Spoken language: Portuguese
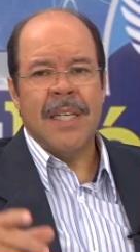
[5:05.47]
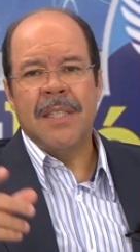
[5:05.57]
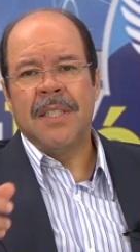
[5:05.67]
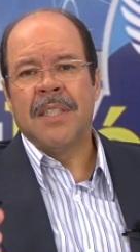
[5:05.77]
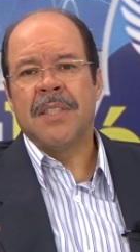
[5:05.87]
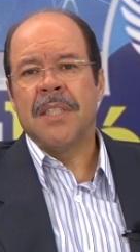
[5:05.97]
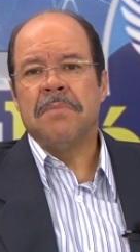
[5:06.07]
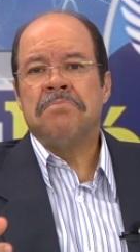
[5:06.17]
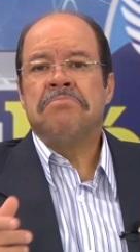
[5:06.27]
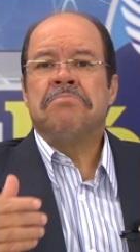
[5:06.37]
ele disse:
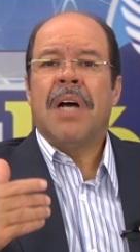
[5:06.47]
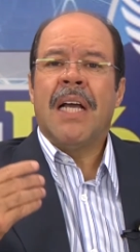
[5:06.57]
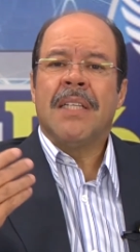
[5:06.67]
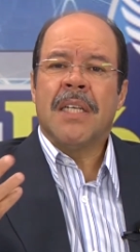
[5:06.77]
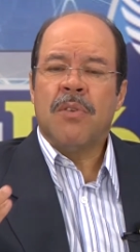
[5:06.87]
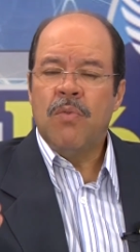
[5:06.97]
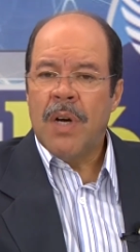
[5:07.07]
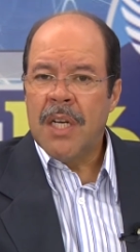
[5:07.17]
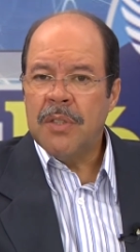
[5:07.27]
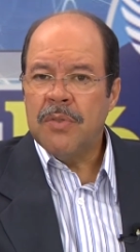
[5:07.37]
ainda que um
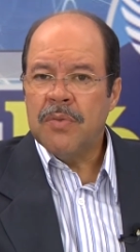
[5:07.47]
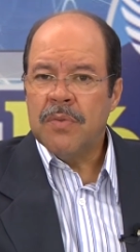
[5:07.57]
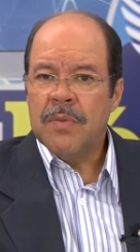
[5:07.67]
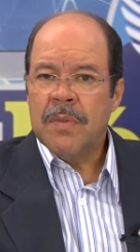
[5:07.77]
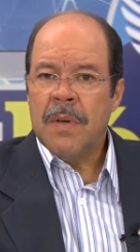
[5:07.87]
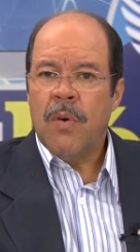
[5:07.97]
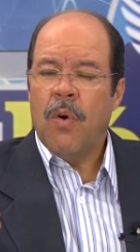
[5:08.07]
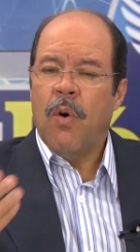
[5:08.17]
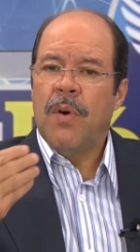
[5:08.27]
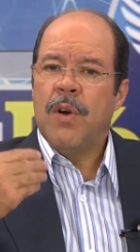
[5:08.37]
anjo,
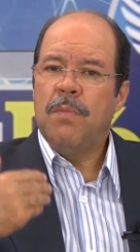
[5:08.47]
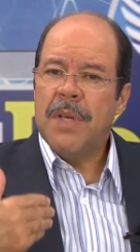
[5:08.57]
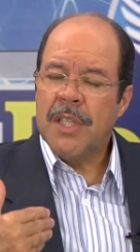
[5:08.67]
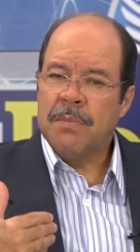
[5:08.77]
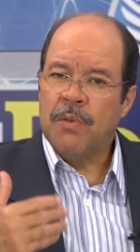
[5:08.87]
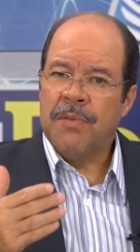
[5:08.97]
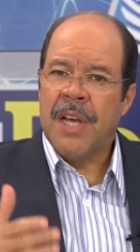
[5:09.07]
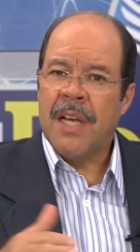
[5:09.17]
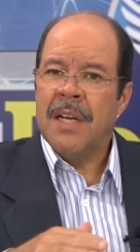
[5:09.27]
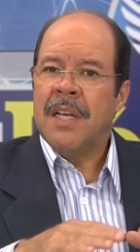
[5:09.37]
ou eu mesmo
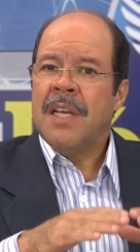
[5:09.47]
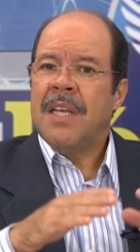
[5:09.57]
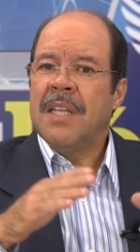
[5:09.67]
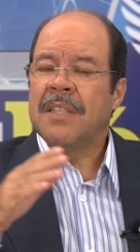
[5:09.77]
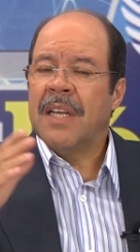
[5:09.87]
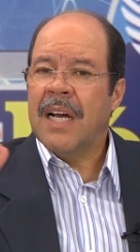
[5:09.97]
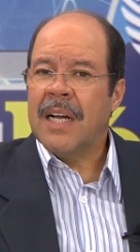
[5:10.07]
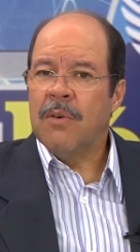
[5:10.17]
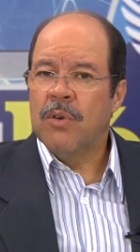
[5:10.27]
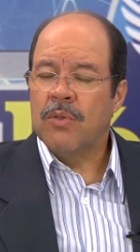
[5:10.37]
venha e
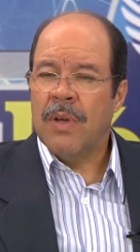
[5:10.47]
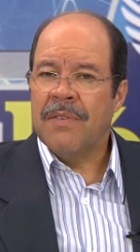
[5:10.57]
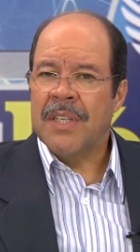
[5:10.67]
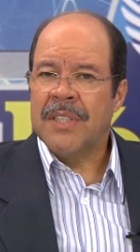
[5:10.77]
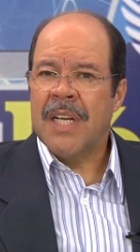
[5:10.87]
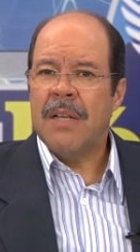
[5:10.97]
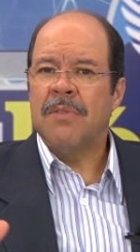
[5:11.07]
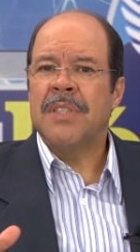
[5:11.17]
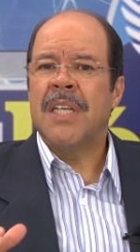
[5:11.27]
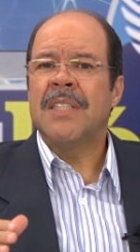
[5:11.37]
traga outro evangelho,
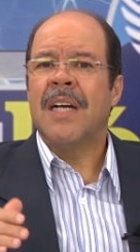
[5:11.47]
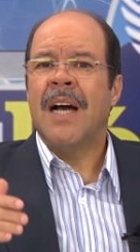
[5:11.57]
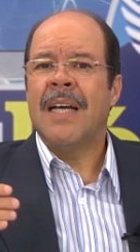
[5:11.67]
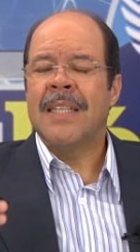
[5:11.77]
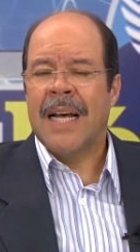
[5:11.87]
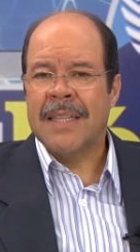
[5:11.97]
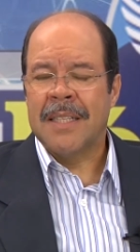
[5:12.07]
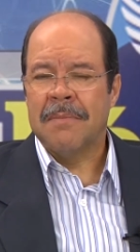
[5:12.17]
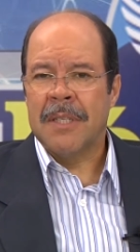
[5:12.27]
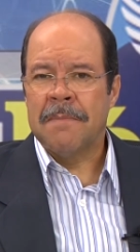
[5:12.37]
seja
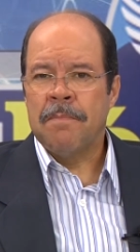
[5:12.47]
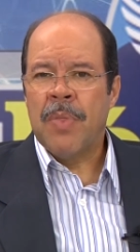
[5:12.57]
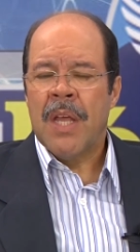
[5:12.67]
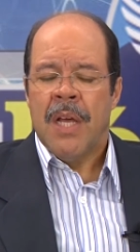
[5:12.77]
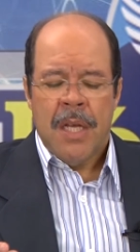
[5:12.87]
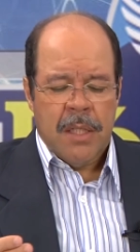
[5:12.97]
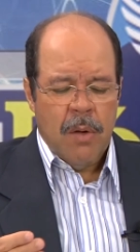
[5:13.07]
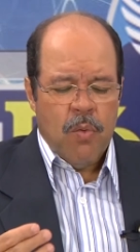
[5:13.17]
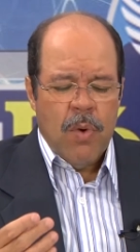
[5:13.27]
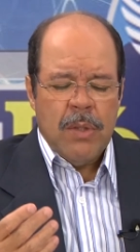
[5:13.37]
anátema.
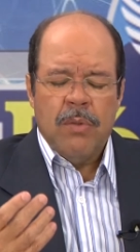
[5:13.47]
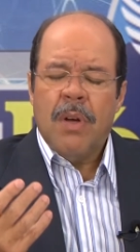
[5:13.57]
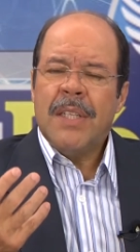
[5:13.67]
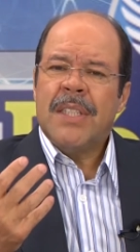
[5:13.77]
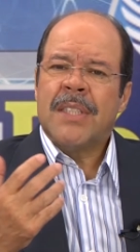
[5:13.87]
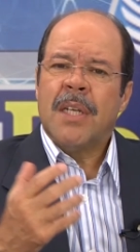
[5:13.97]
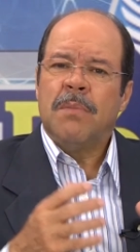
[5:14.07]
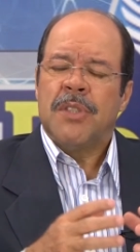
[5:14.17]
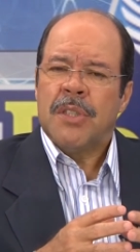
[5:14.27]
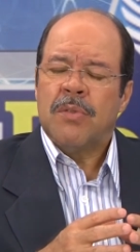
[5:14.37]
Então, quando nós
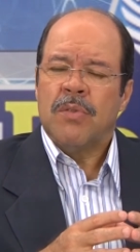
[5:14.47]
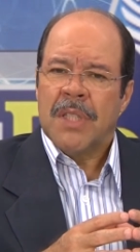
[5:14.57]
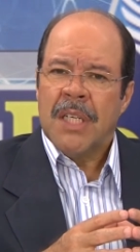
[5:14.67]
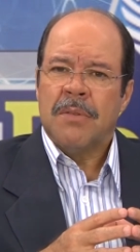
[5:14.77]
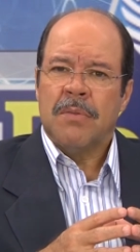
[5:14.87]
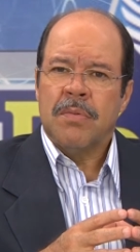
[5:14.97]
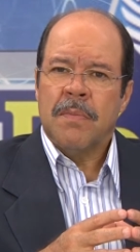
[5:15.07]
estamos estudando